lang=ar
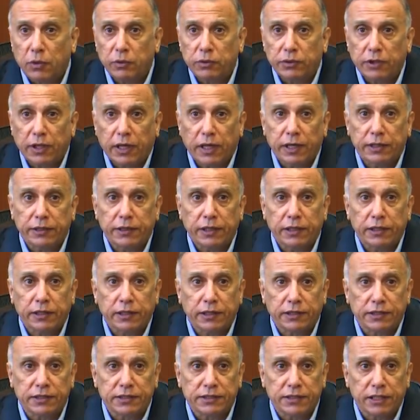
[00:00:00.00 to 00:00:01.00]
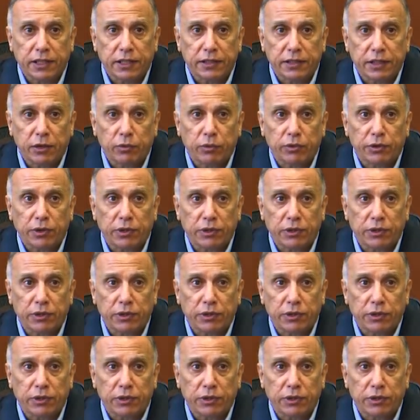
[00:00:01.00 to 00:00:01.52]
التحديات الاقتصادية الوضع